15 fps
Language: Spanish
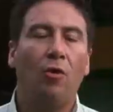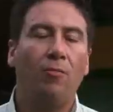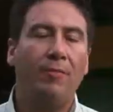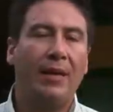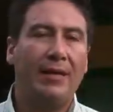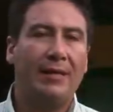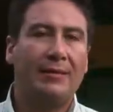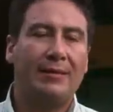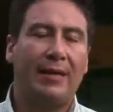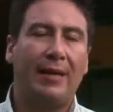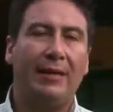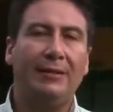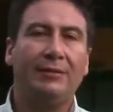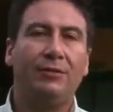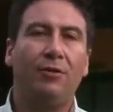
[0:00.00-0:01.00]
Colombia ya se
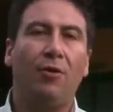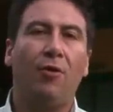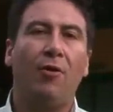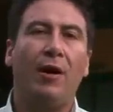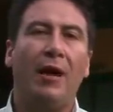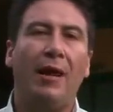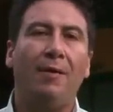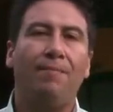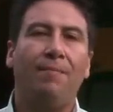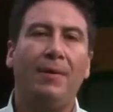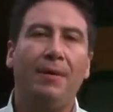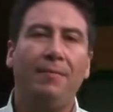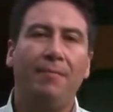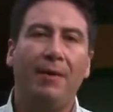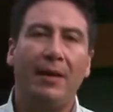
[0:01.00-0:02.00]
registró el
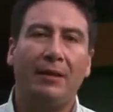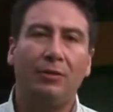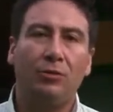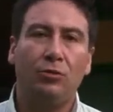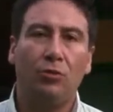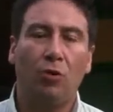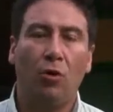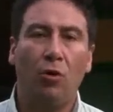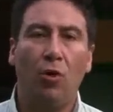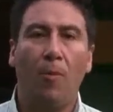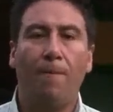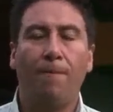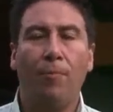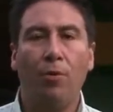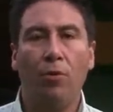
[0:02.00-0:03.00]
primer toro
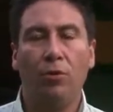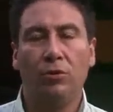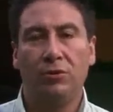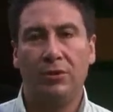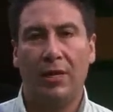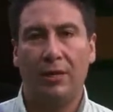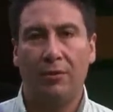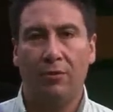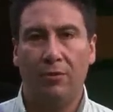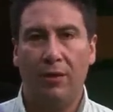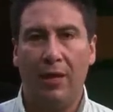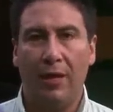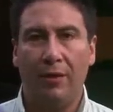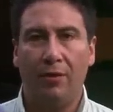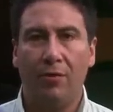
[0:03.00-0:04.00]
puro sardo
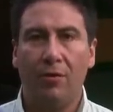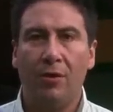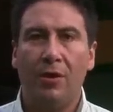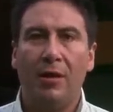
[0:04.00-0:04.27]
negro